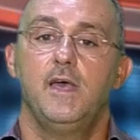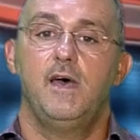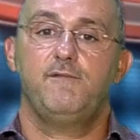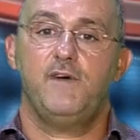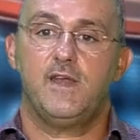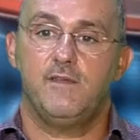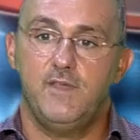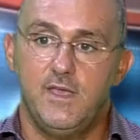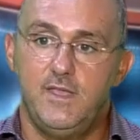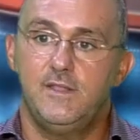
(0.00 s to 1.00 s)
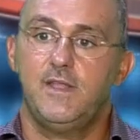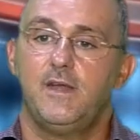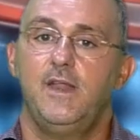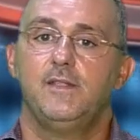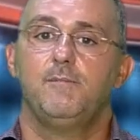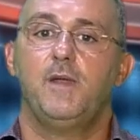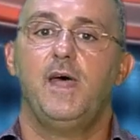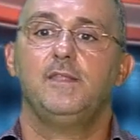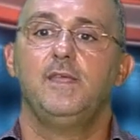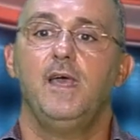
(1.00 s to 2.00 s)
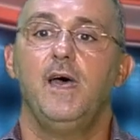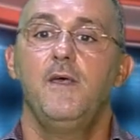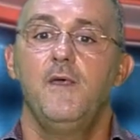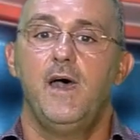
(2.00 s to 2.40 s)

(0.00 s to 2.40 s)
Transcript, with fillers: a farla via internet, pratica,